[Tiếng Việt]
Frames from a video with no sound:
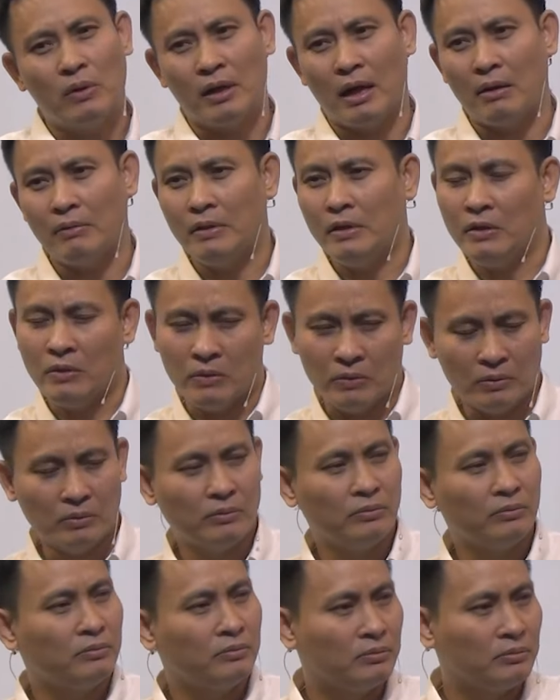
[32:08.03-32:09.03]
ngay cả khi quần
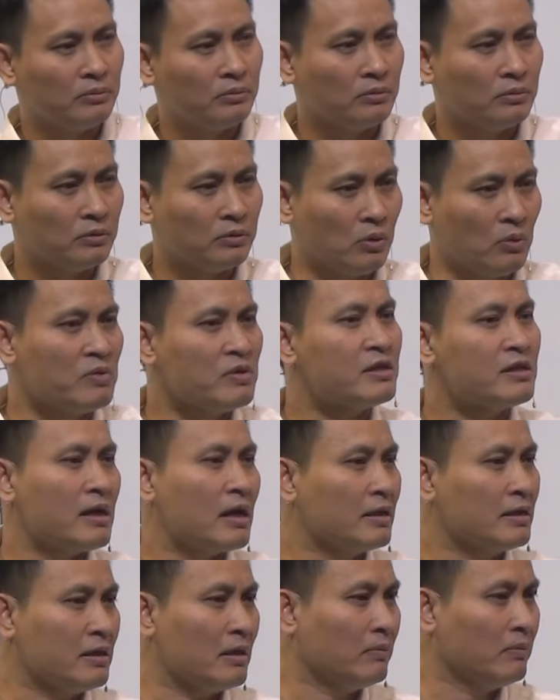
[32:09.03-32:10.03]
áo đi ngủ
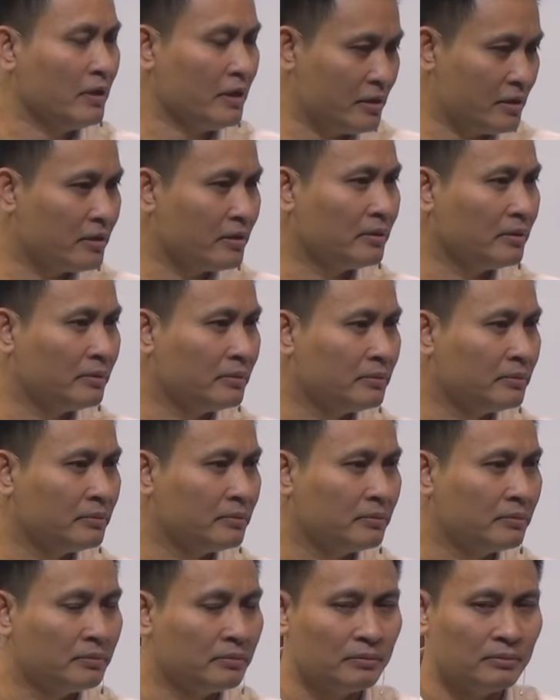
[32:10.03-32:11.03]
cũng sang trọng lịch
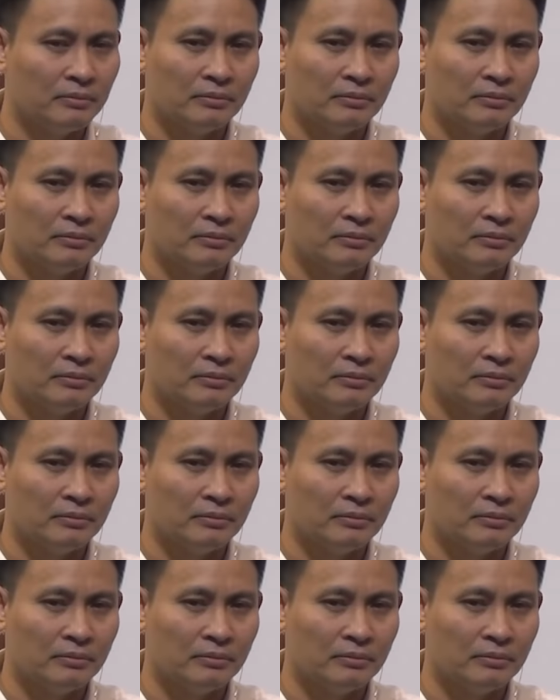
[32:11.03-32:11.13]
sự